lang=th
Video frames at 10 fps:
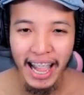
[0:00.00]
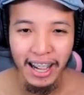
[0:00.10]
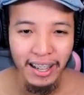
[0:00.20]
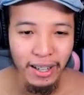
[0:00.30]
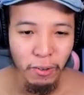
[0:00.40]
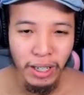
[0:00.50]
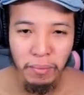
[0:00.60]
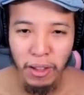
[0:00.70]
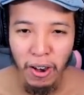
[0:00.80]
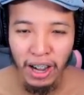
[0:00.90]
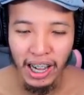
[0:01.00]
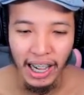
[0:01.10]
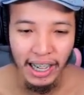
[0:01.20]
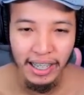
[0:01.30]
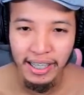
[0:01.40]
อ่ะคุยกับน้องเหร
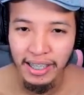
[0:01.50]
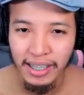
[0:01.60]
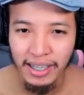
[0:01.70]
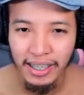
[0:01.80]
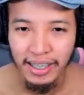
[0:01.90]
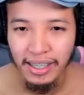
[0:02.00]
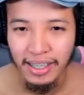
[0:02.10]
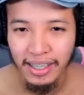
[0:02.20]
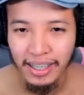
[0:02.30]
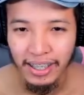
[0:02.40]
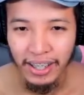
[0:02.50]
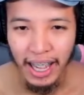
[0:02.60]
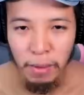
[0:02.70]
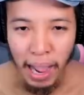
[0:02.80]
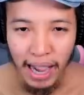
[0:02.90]
อคนนี้ใส่คนดีโอเค
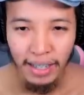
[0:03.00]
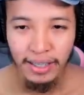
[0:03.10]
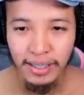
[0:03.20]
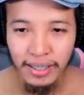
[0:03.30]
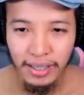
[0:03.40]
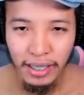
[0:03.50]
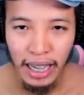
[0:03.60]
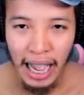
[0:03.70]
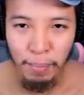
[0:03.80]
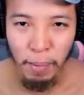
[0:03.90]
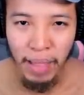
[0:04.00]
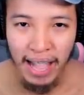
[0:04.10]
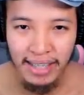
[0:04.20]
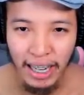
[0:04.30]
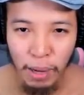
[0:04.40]
ป่ะปั๊มยา
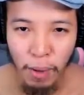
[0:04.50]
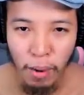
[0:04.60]
เสร็จแล้วก็พ